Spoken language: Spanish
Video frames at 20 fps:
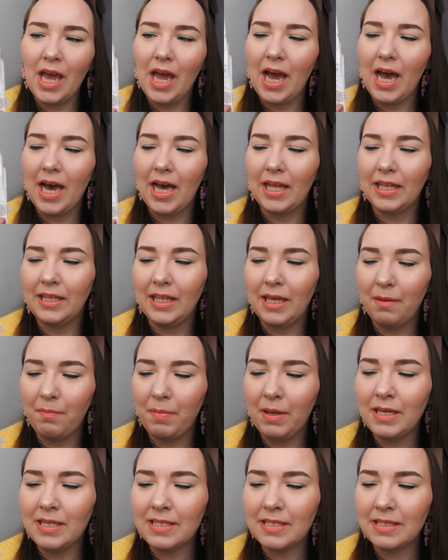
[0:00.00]
ah, de
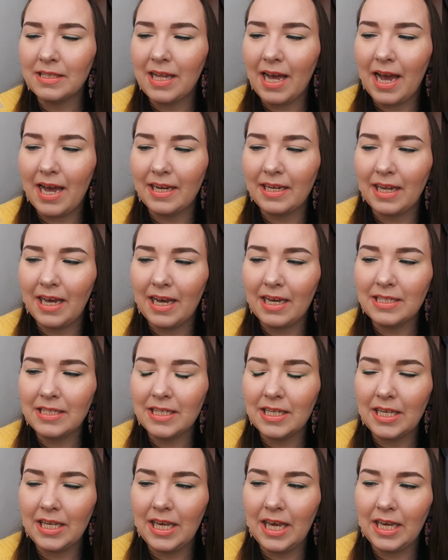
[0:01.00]

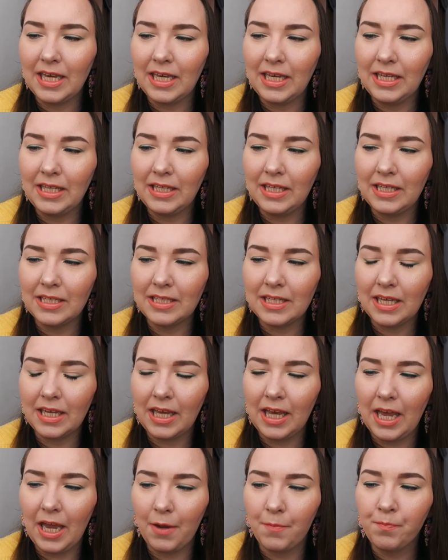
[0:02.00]
pestañas y aquí dice
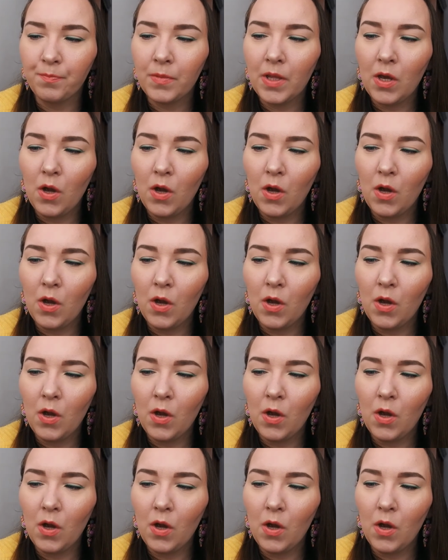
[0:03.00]
que